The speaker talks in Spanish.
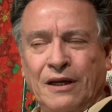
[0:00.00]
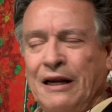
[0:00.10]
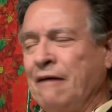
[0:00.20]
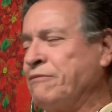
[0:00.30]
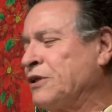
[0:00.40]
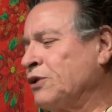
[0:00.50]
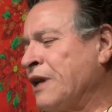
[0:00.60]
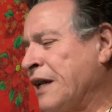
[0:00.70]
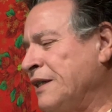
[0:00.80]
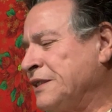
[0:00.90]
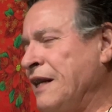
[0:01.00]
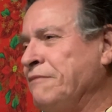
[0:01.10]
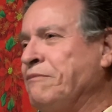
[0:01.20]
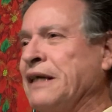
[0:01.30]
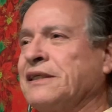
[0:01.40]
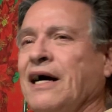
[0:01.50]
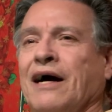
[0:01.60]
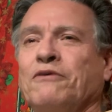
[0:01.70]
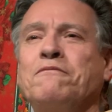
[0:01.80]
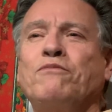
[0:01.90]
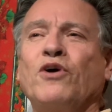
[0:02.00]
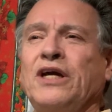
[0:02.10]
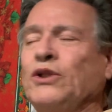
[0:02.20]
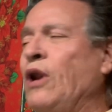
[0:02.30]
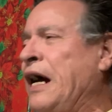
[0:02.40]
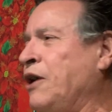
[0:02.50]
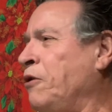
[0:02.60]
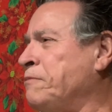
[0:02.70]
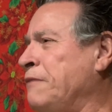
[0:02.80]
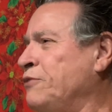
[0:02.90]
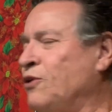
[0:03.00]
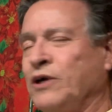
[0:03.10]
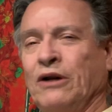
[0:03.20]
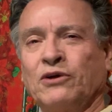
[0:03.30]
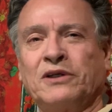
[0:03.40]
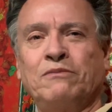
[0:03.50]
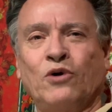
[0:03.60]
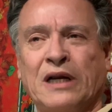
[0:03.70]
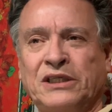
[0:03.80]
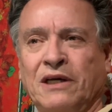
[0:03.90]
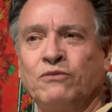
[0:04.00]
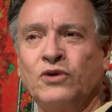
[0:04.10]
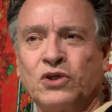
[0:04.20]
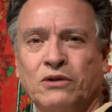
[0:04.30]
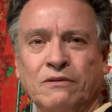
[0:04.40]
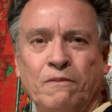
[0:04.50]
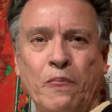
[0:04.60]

la persona que se le pasa un poquito la copa, pero que no se emborracha mucho,